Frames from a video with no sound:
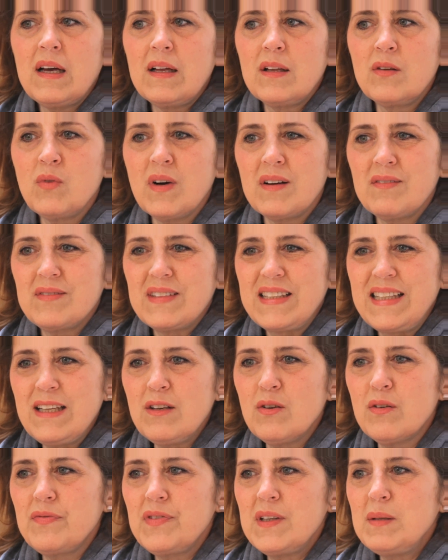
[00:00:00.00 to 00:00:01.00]
Nur
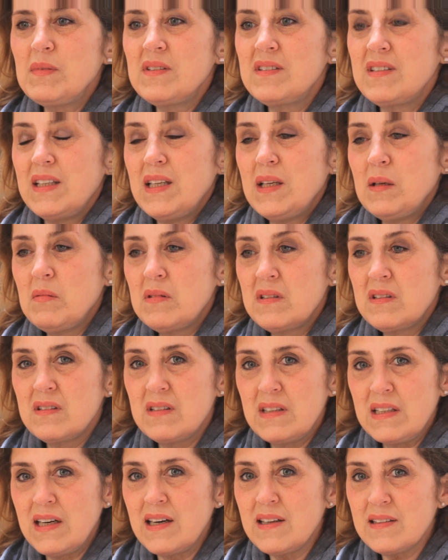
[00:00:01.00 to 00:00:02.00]
Kinofilm ist eben
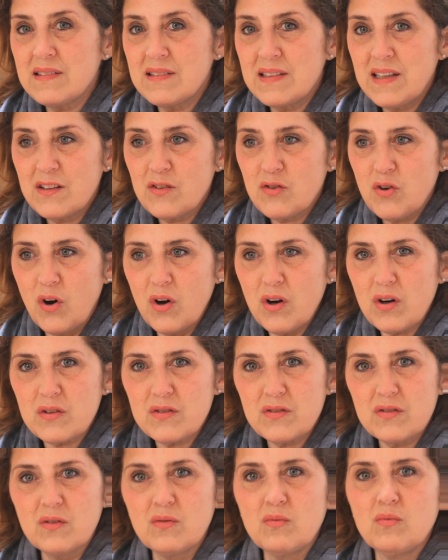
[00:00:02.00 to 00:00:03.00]
sehr, sehr
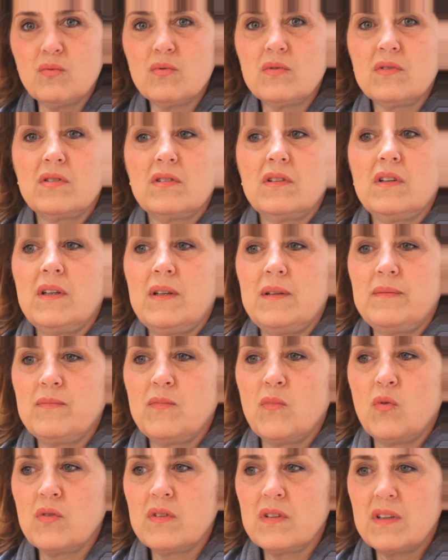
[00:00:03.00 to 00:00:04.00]
teures Gut
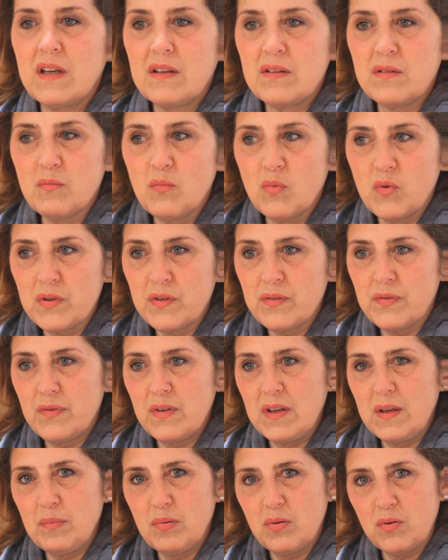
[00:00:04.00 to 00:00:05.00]
ähm, und es muss
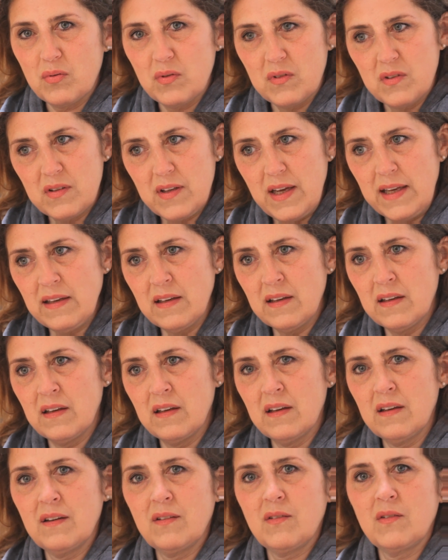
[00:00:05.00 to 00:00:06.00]
für die
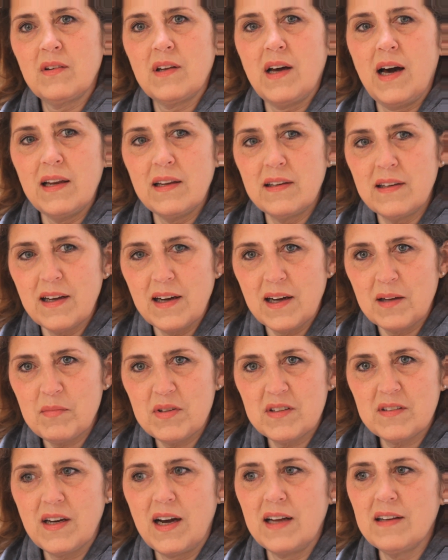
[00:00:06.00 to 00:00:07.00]
Produzenten und alle, die daran
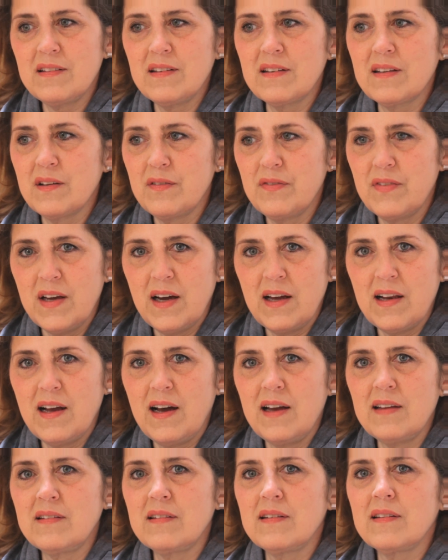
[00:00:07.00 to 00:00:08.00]
beteiligt sind,
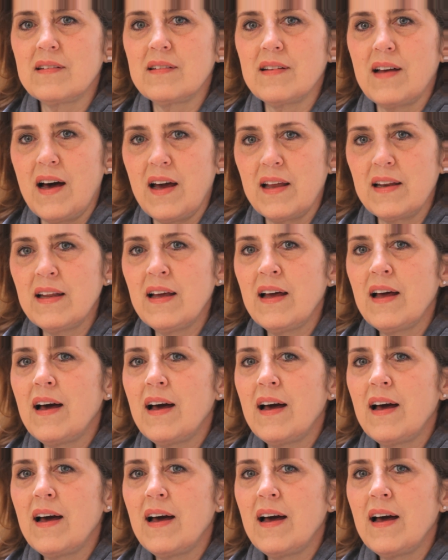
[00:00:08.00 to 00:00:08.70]
gewährleistet sein,